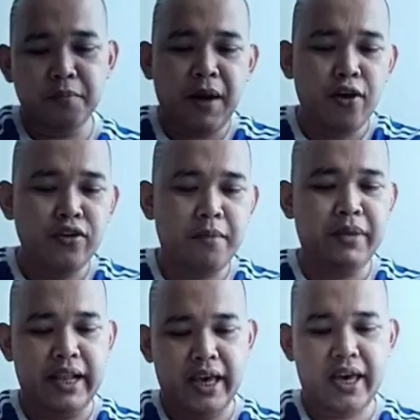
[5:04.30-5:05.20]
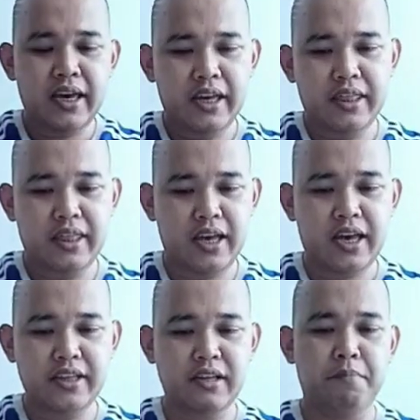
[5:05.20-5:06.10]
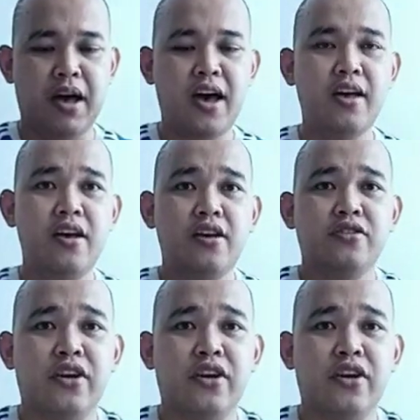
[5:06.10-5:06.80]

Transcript: Meron pa akong nabili na isa pa.